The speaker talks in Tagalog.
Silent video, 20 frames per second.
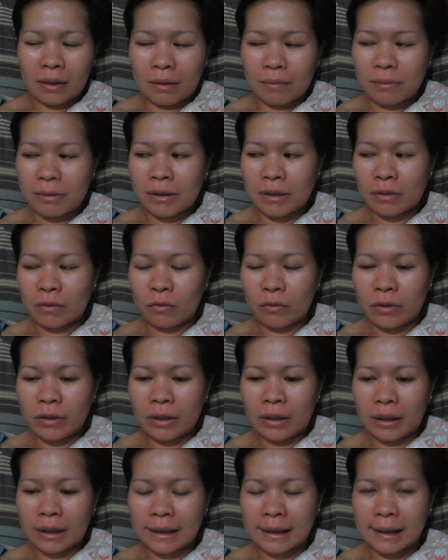Grabe si
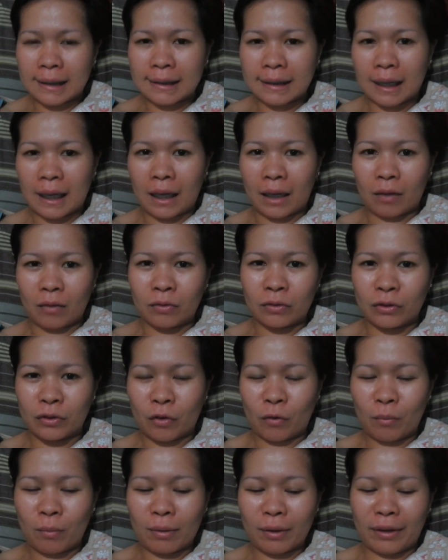Kuya. Kaskasero.
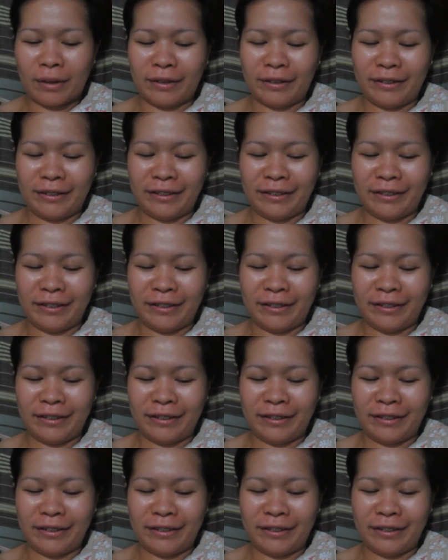Sobra.